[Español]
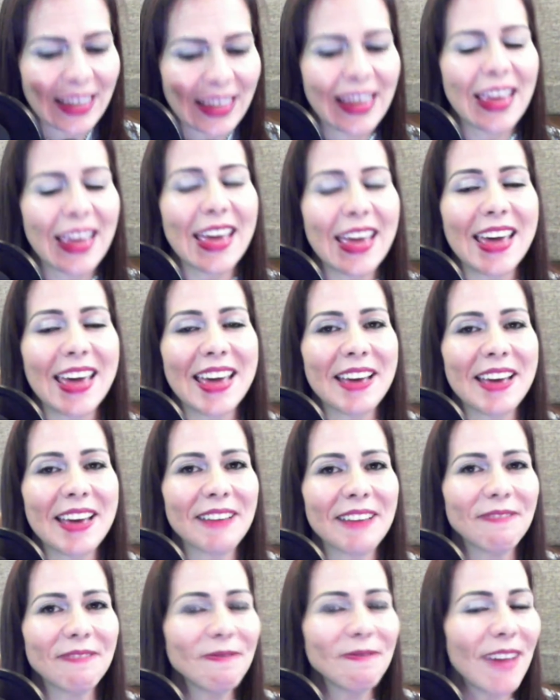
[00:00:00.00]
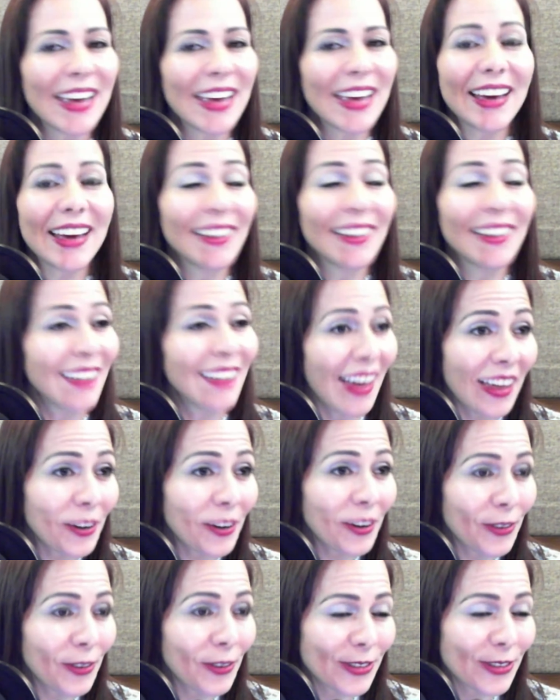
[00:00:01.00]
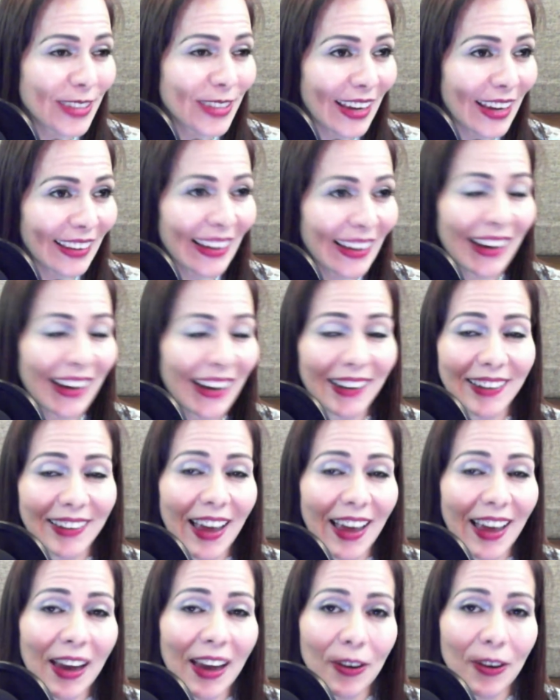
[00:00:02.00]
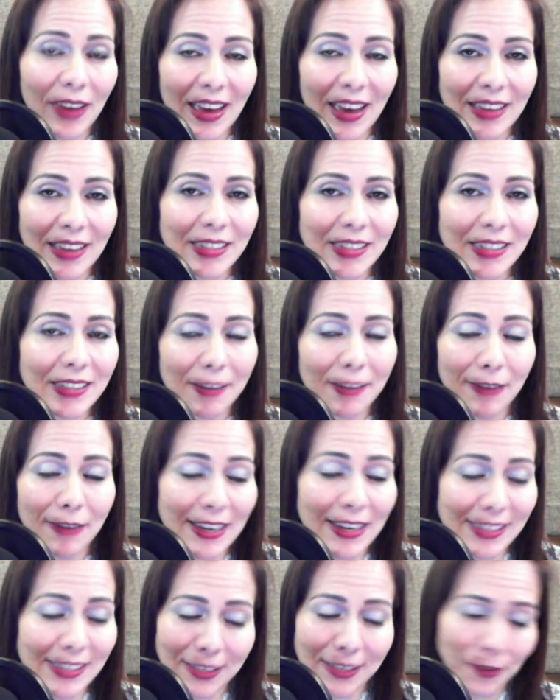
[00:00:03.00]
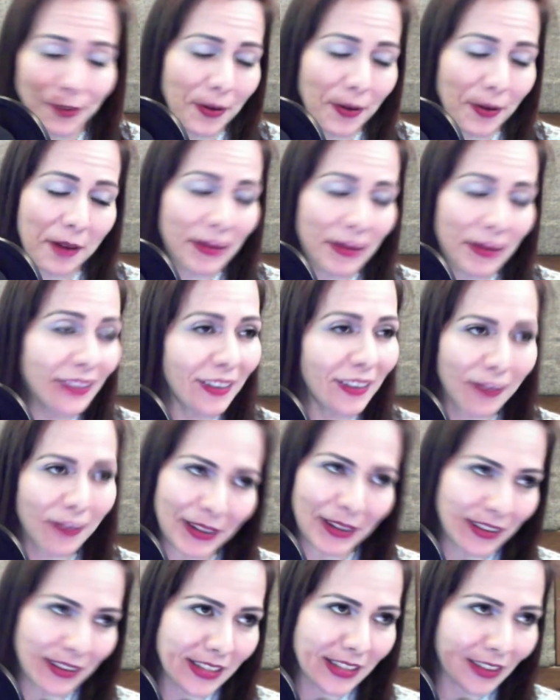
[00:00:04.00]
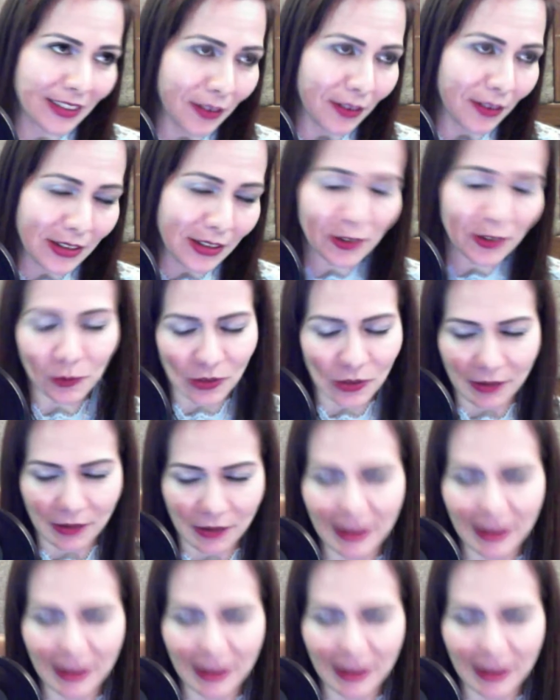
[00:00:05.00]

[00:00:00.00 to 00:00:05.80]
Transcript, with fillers: Eh, Encantada de conocerte, encantada de lo que haces, te felicito nuevamente. ¿Cuántas veces te lo he dicho? Muchas, ¿verdad?